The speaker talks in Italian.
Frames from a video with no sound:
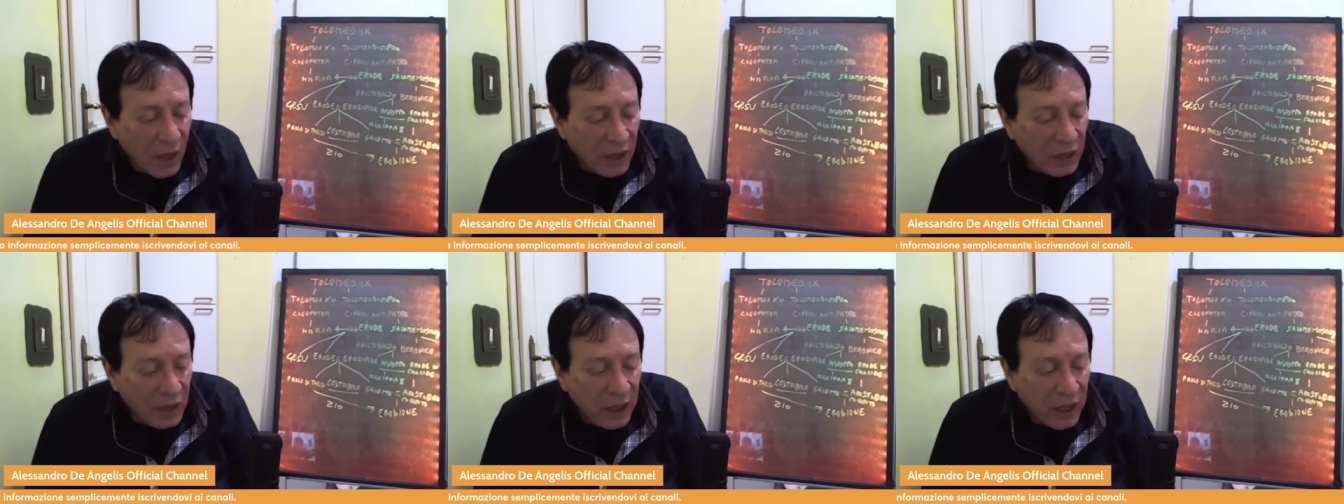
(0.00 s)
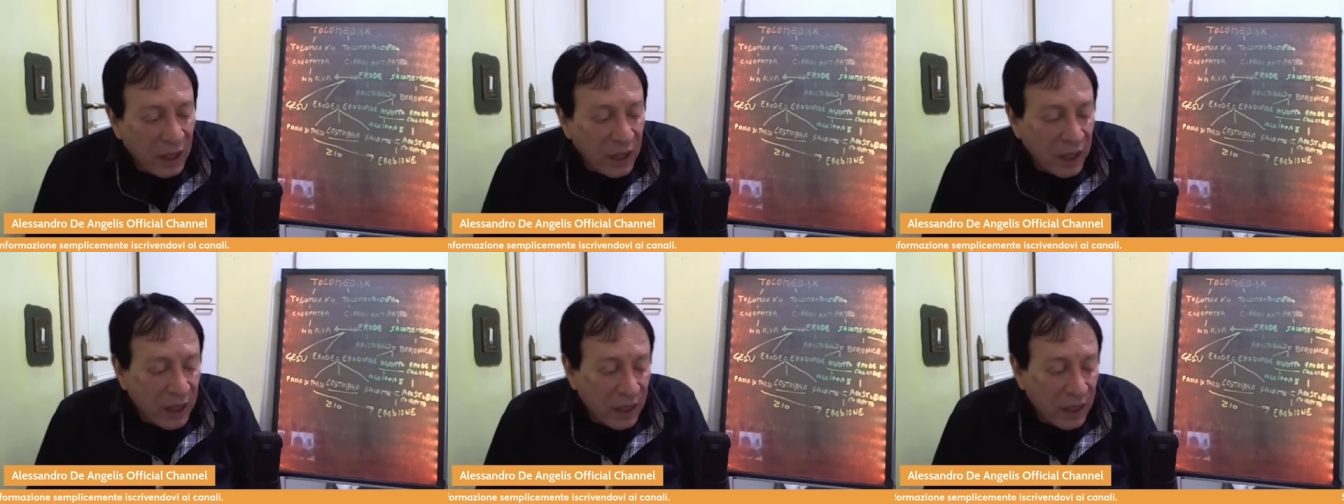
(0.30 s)

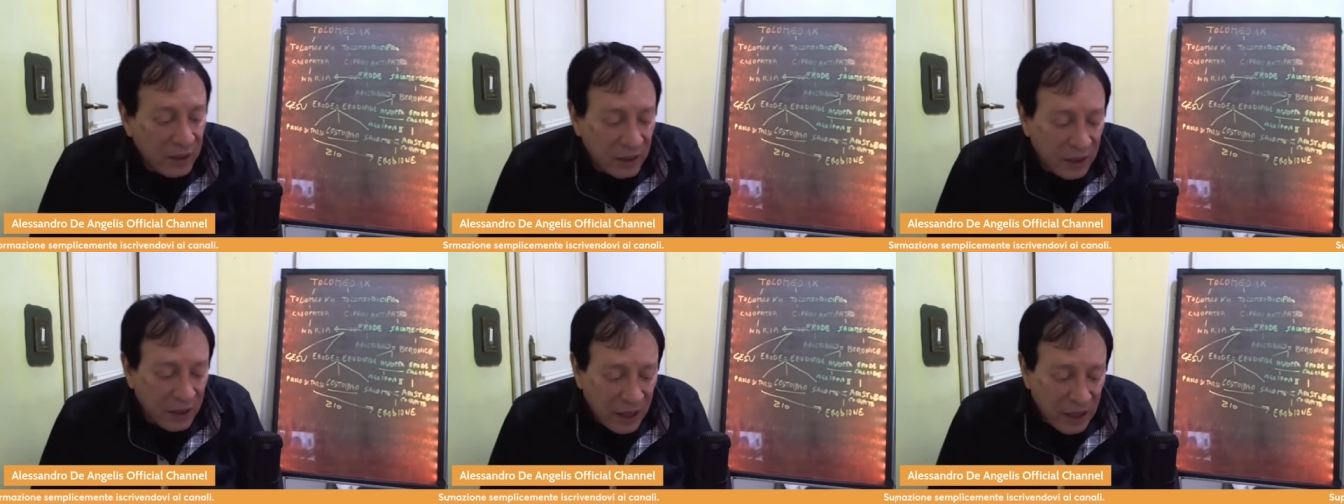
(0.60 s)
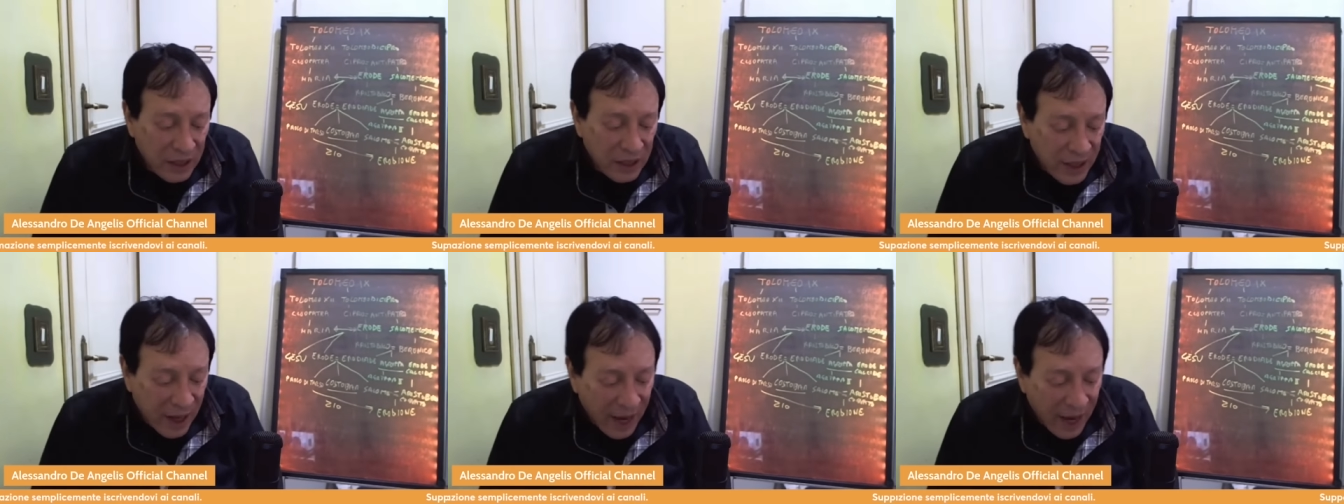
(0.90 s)
eh,
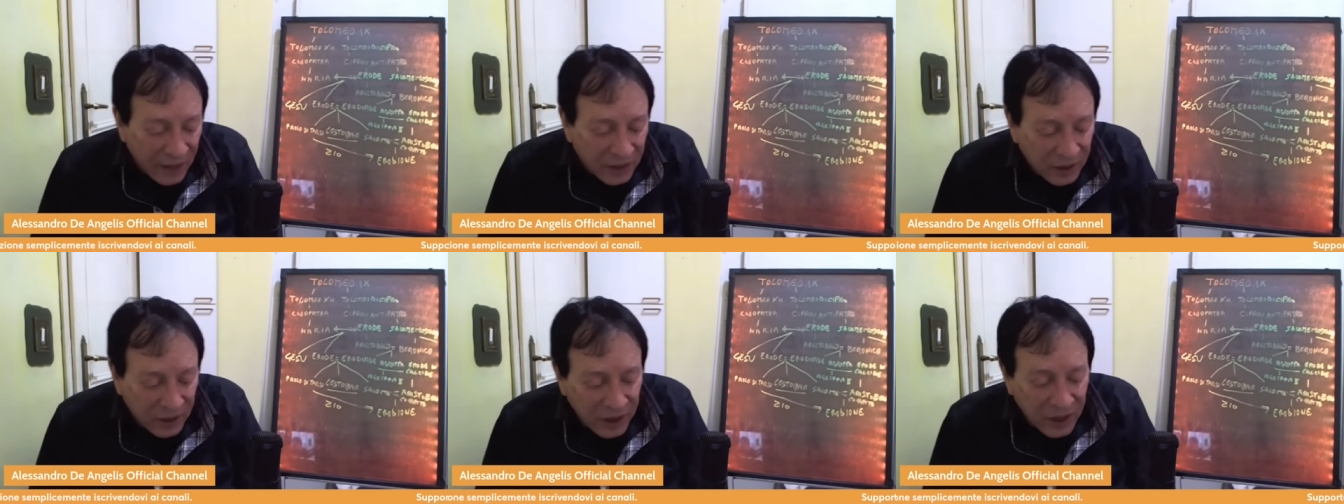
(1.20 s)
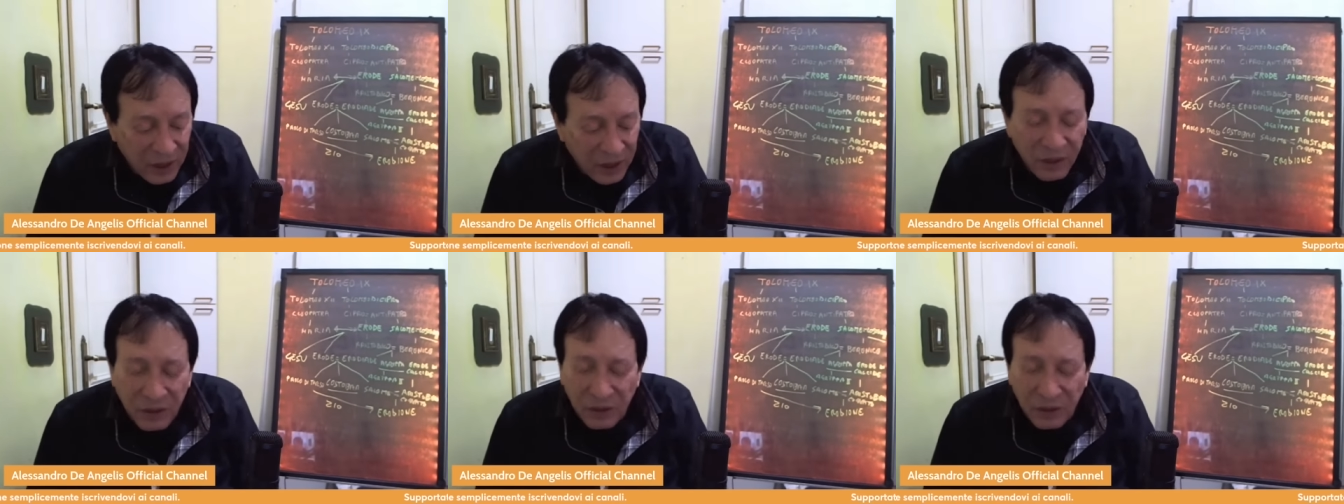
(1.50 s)
negli
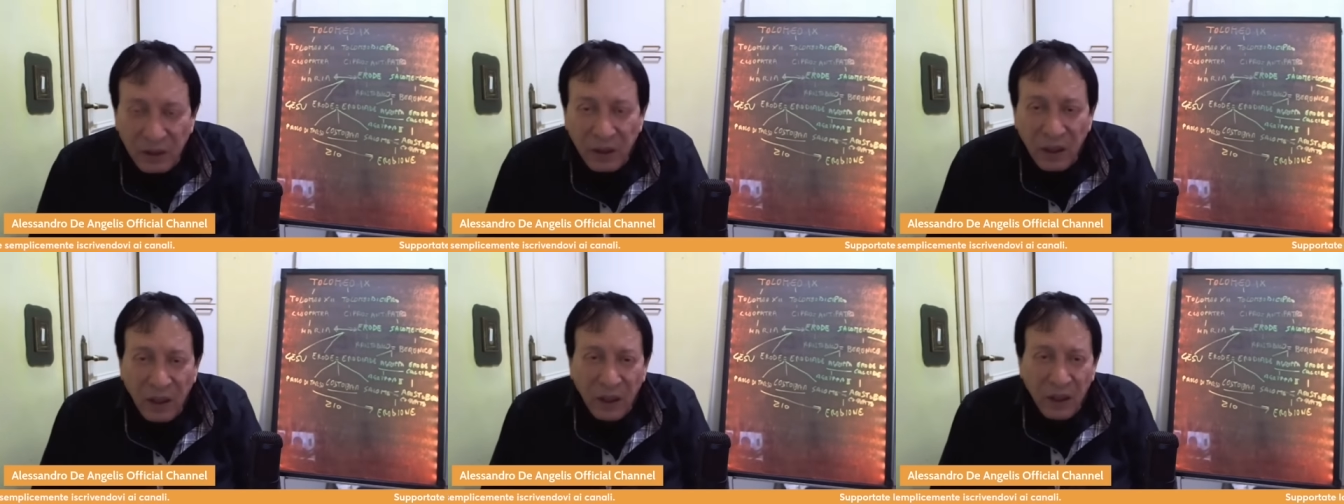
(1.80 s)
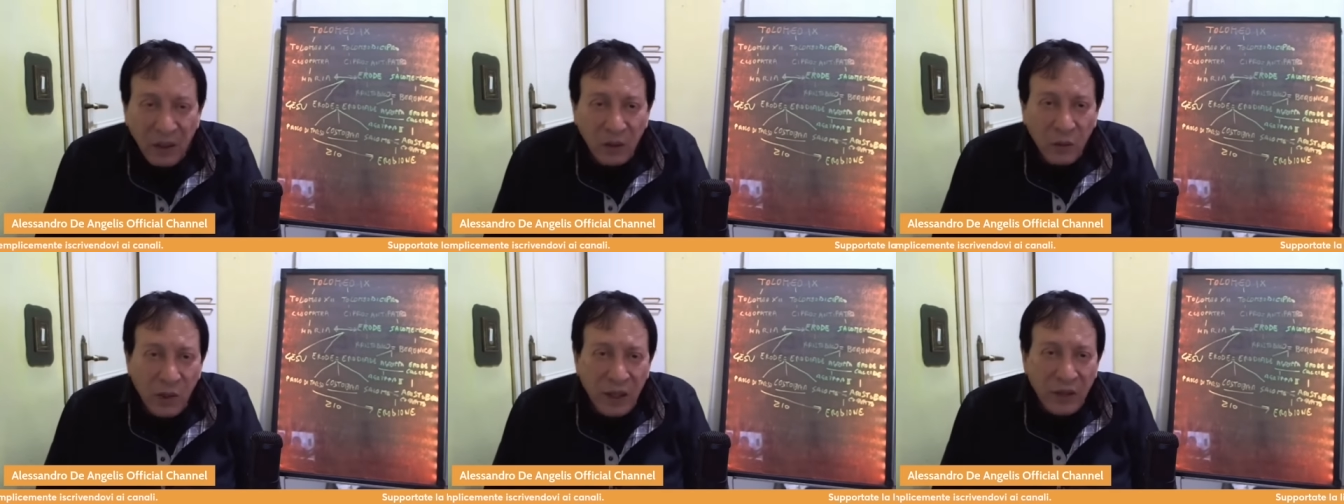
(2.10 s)
atti,
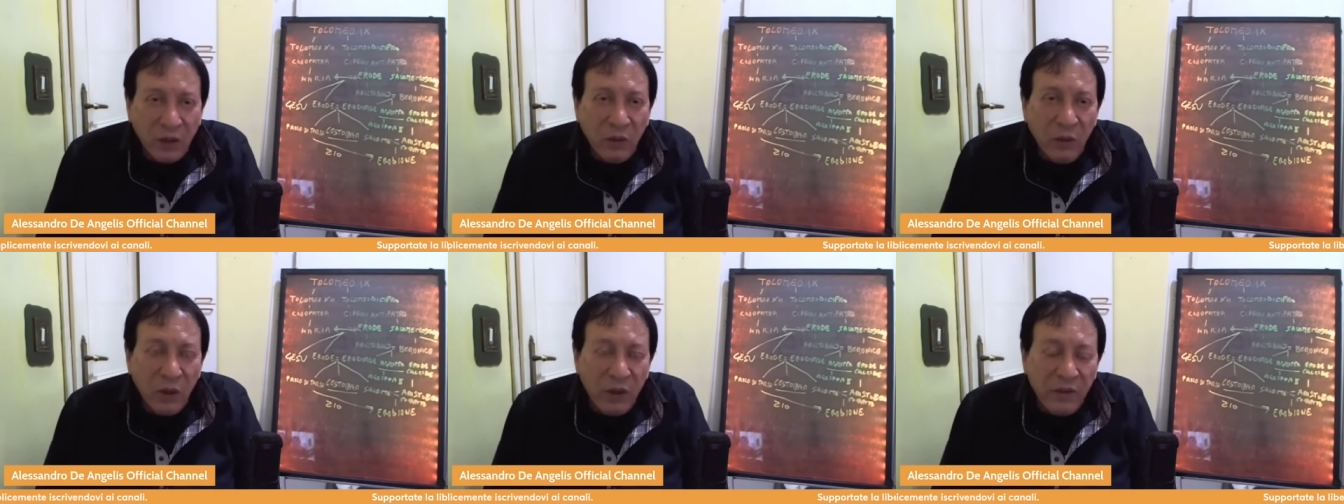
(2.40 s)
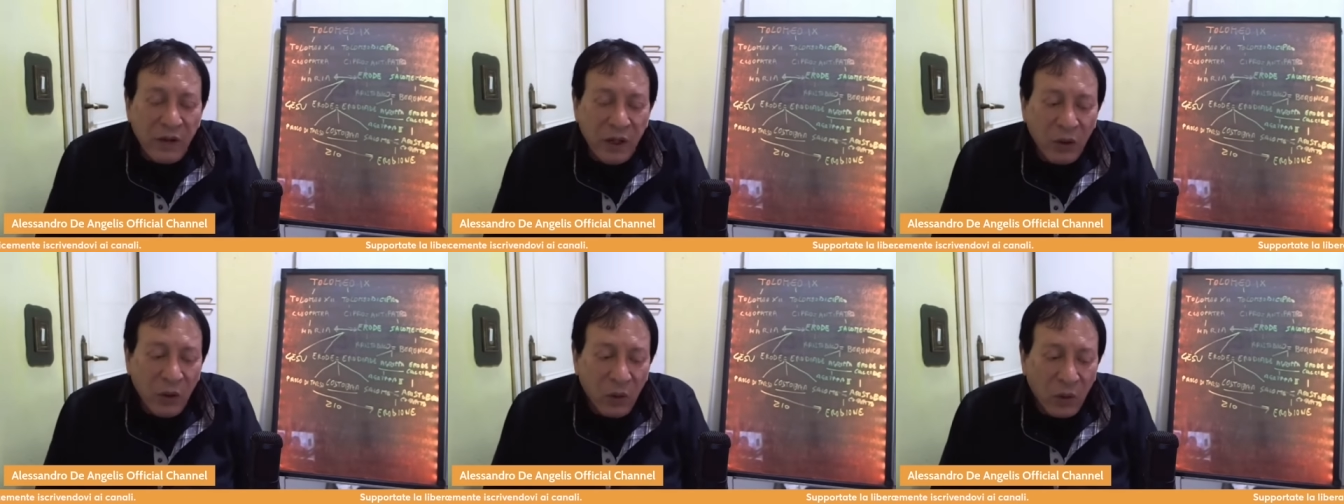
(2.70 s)
quando
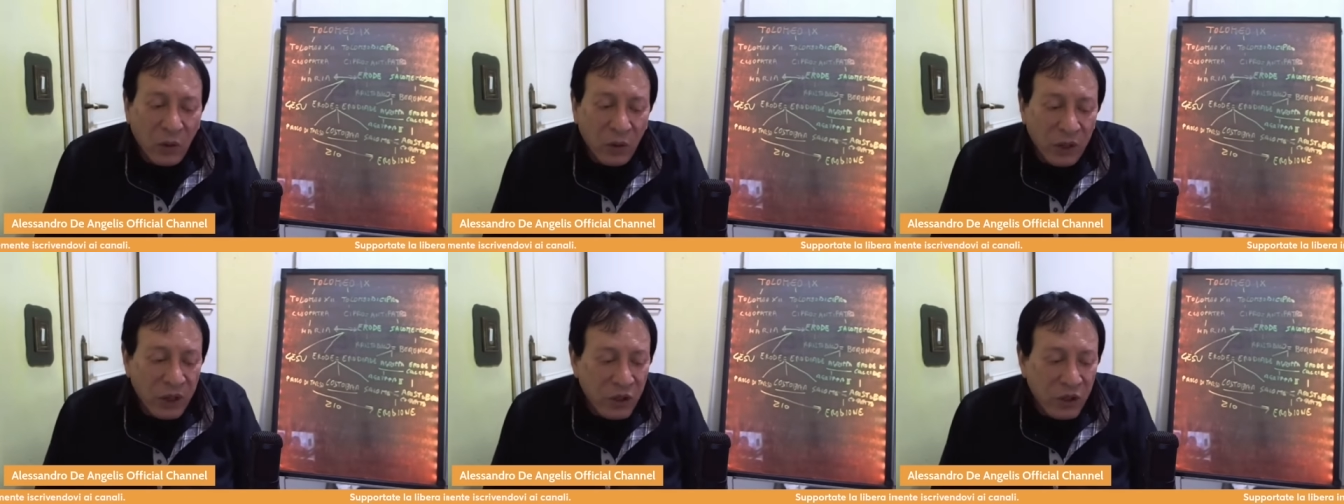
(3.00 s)
volevano,